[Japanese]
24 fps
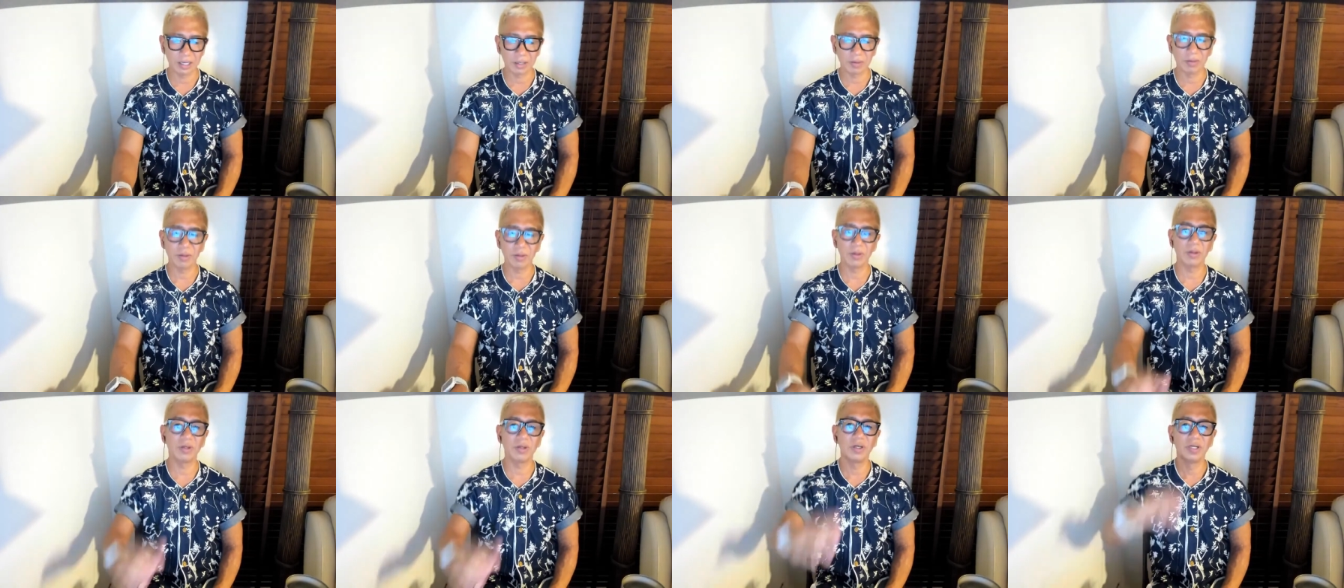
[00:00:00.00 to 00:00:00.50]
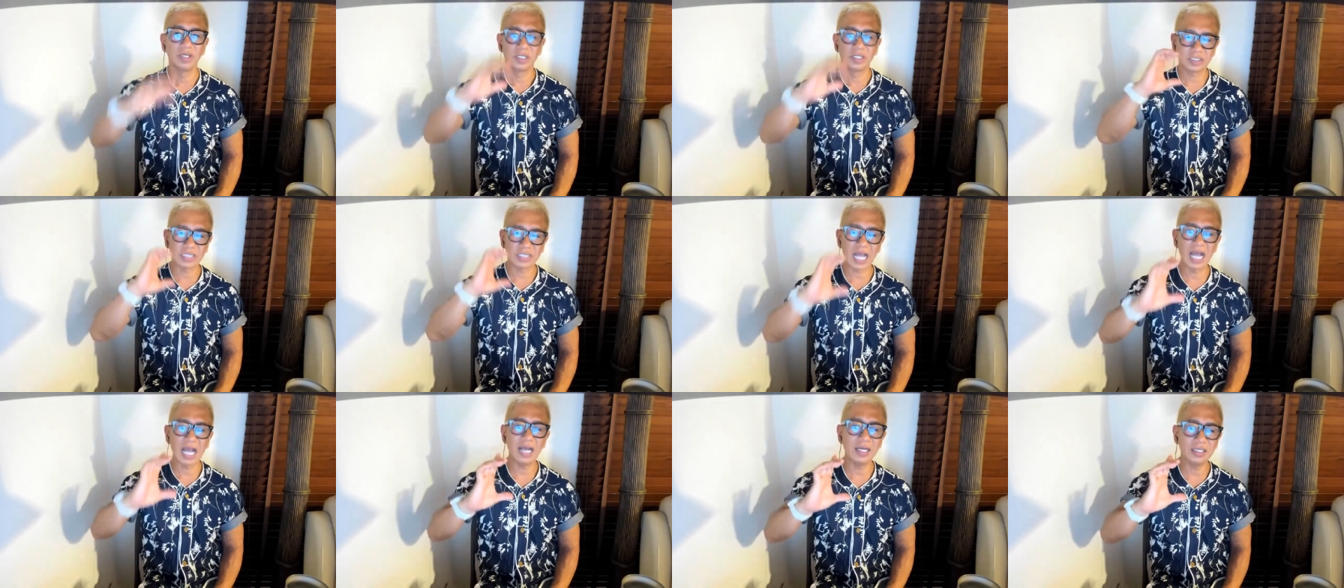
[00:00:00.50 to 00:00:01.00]
この
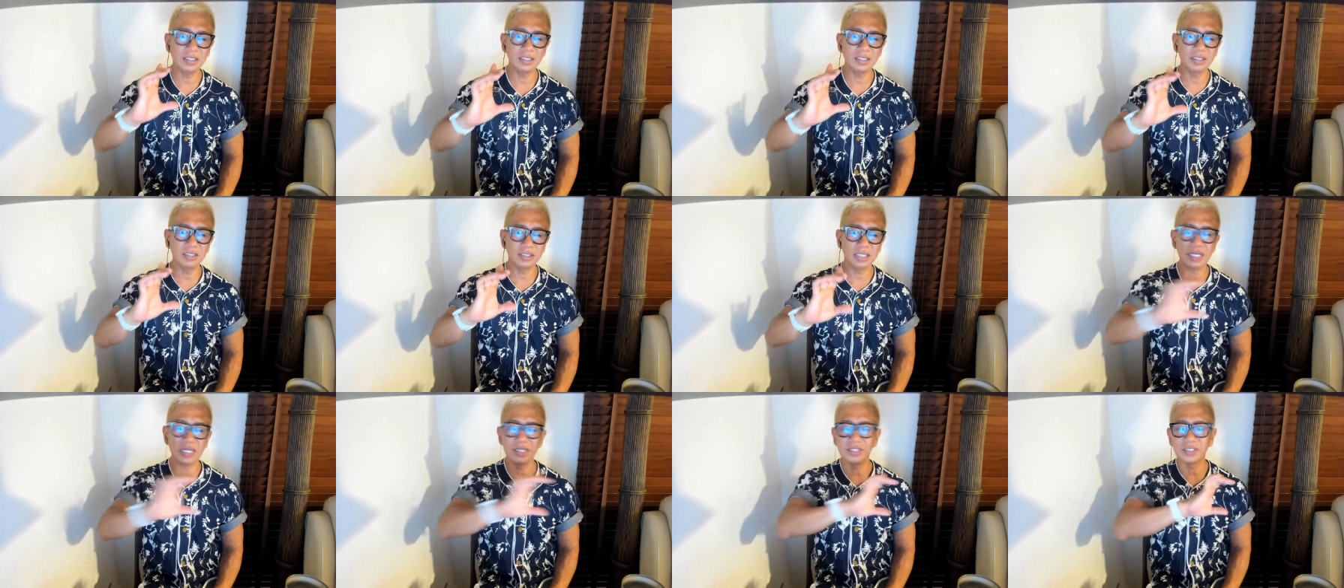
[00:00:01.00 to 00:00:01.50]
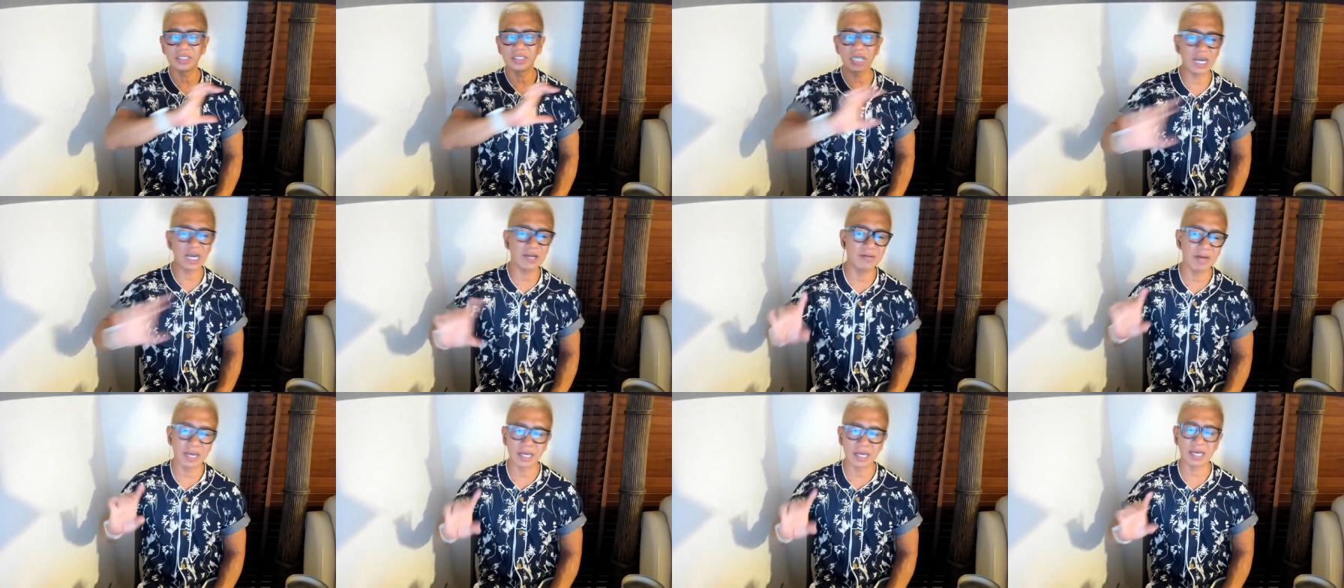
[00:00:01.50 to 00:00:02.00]
三軍っていう界
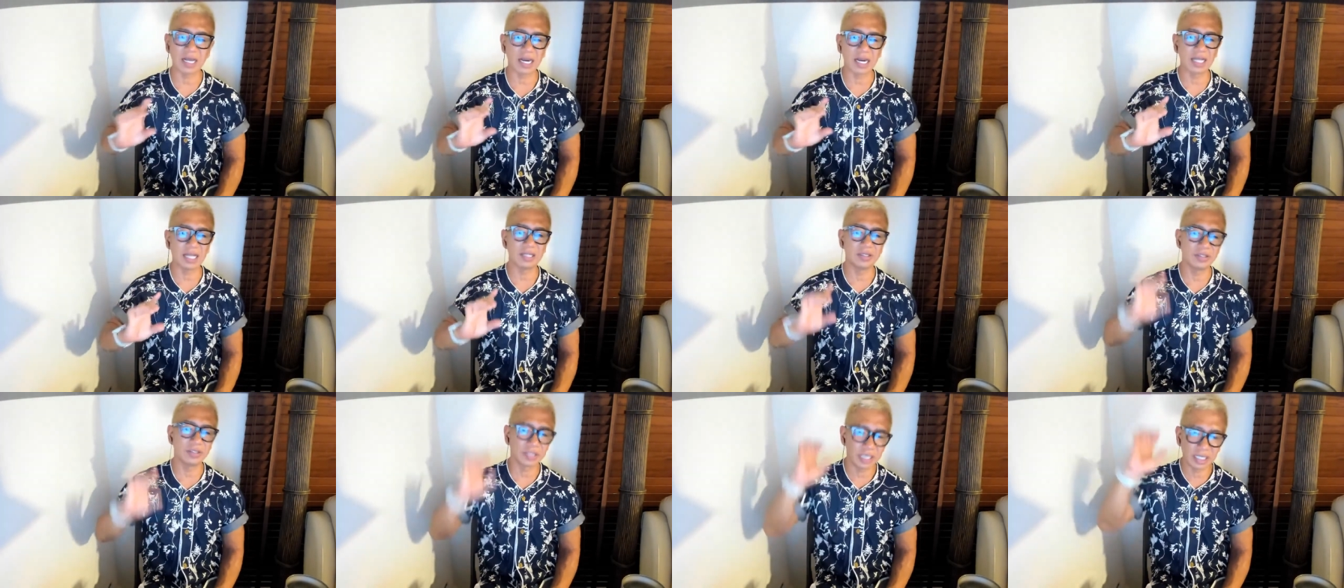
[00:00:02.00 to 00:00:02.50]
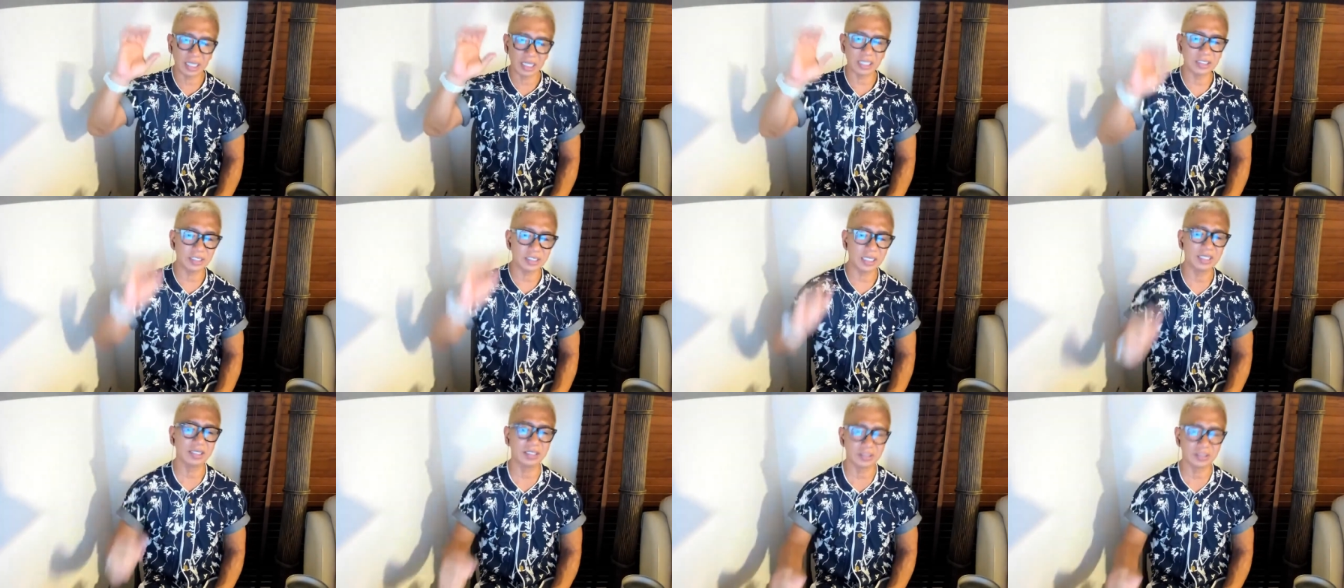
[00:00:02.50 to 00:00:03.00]
隈から抜け出し
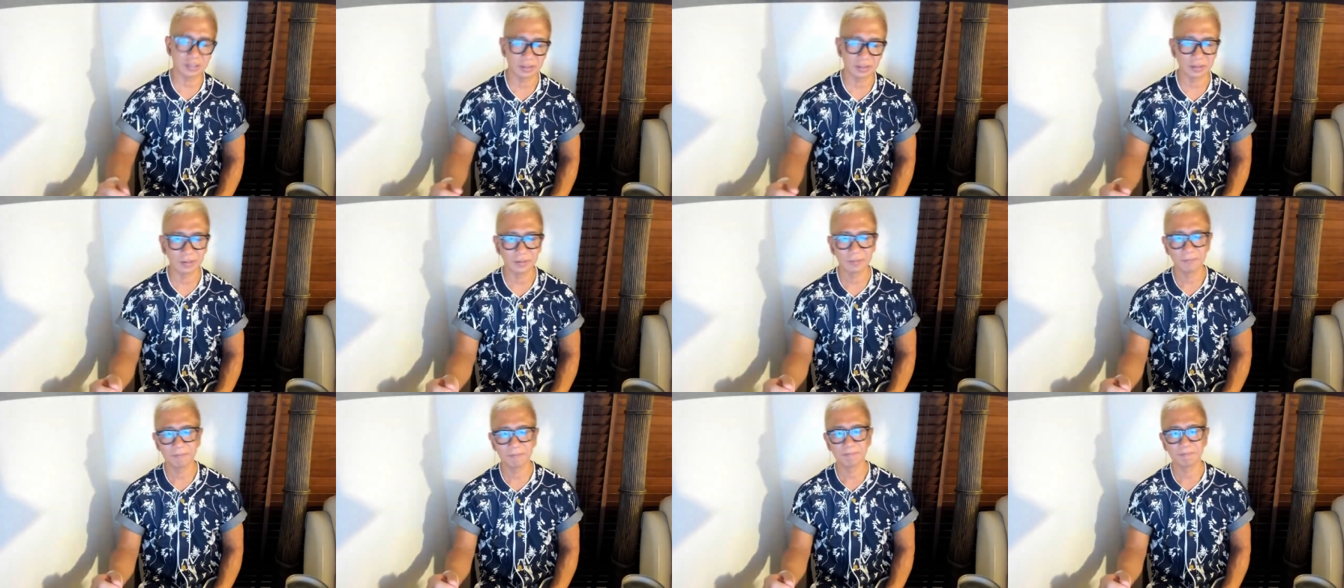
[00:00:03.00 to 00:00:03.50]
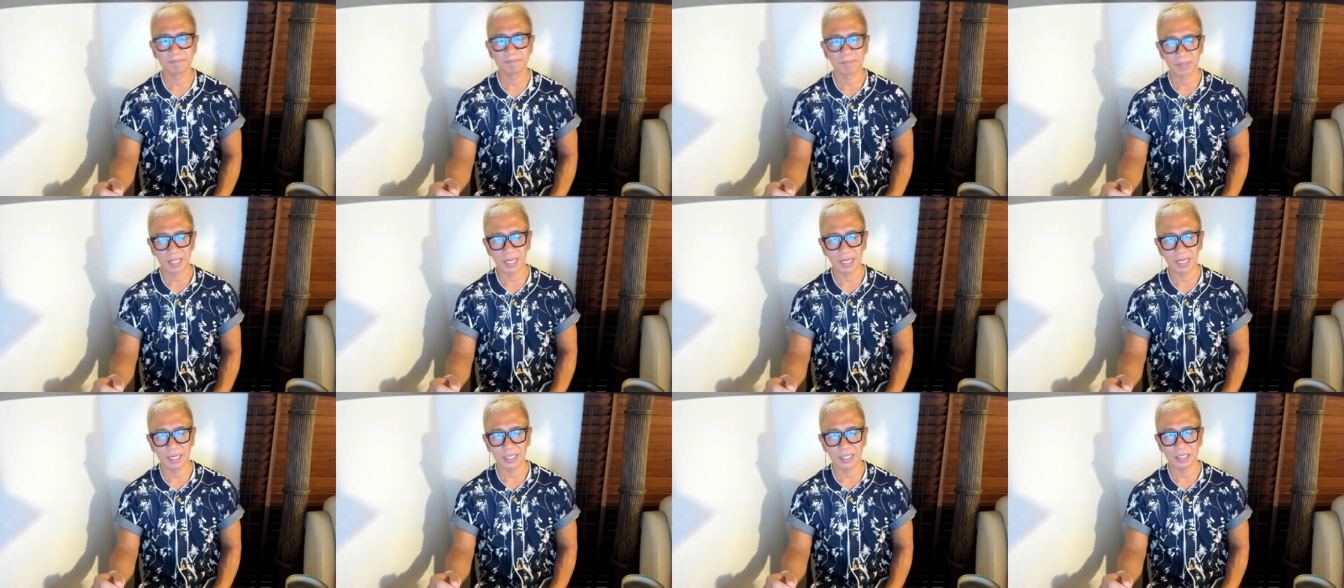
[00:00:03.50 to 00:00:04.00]
たいんですよ。
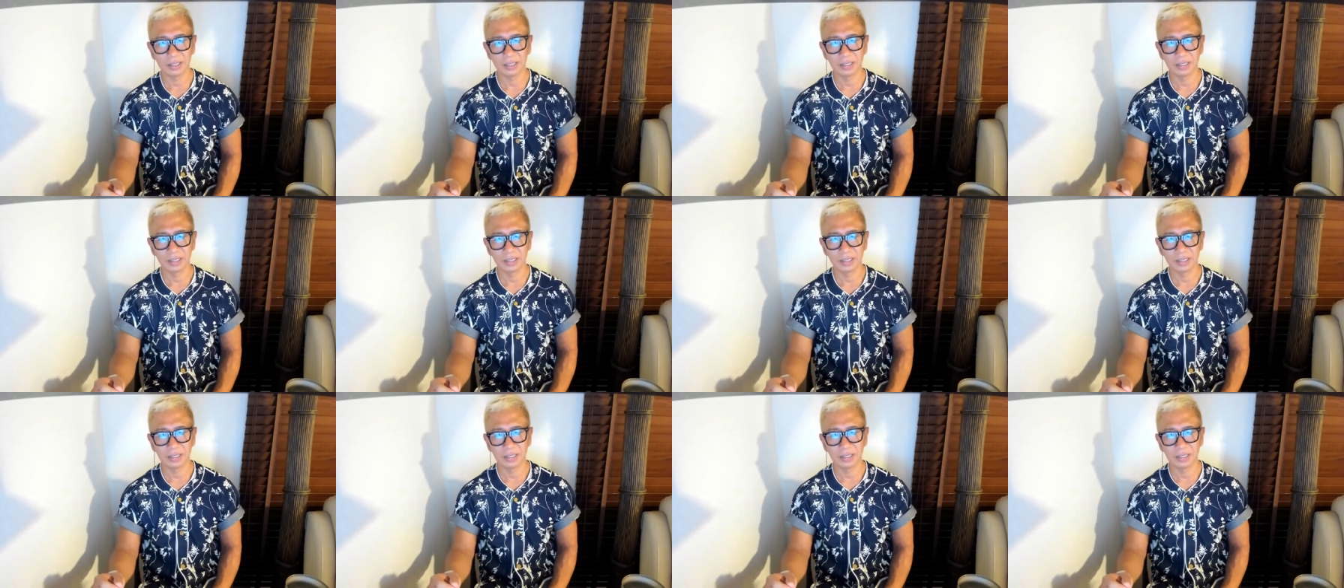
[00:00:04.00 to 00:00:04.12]
はい。